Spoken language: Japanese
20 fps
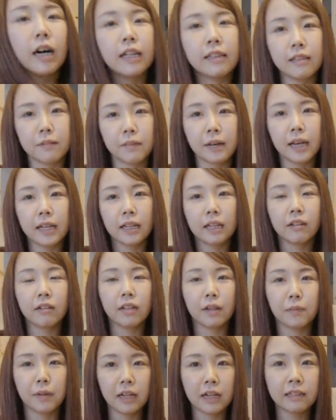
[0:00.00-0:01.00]
日発売な
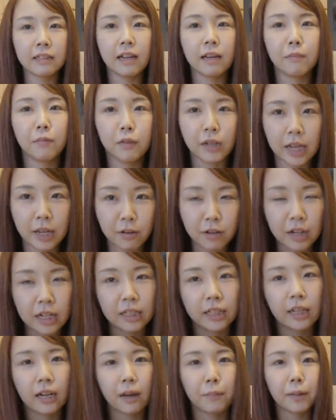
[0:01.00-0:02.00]
ので皆さんもねよ
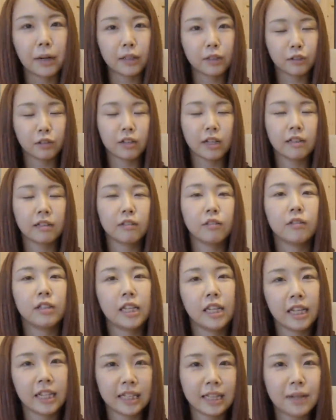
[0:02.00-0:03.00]
かったらマクドナルド
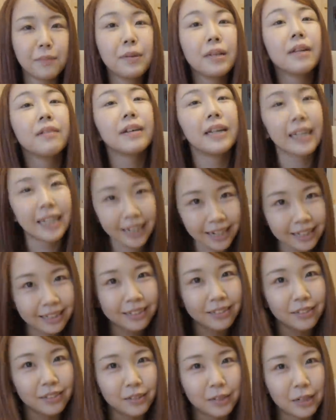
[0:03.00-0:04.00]
に行ってみてはいかが
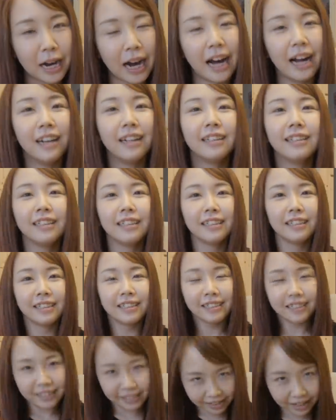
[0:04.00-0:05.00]
でしょうか
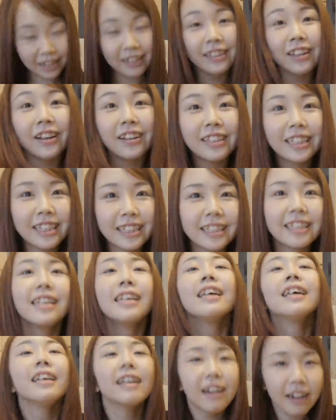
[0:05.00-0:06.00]
本当に
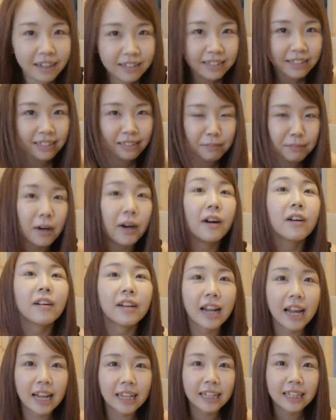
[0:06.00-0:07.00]
本日も
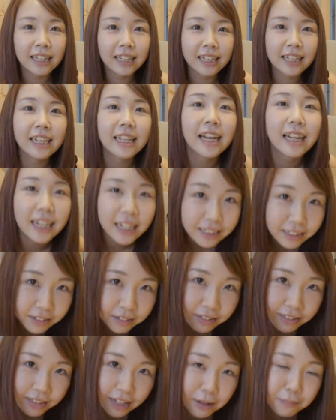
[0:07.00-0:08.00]
ご覧いただきありが
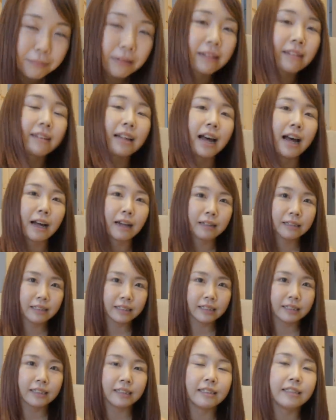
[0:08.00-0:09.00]
とうございました
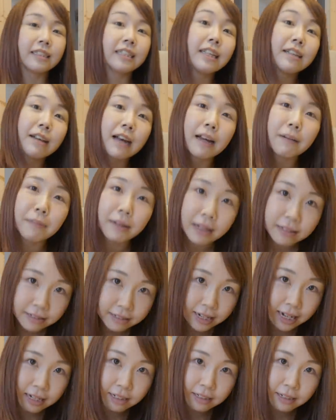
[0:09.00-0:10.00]
それではまた
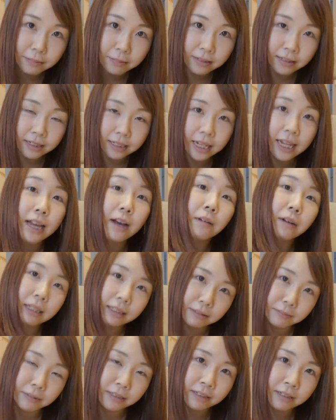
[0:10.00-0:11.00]
次回のサブチャンでお
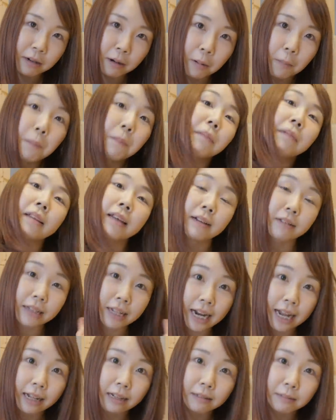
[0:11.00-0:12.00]
会いしましょうさよう
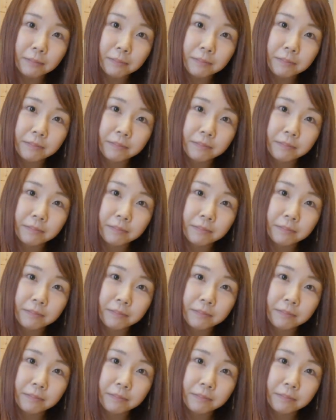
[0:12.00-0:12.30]
なら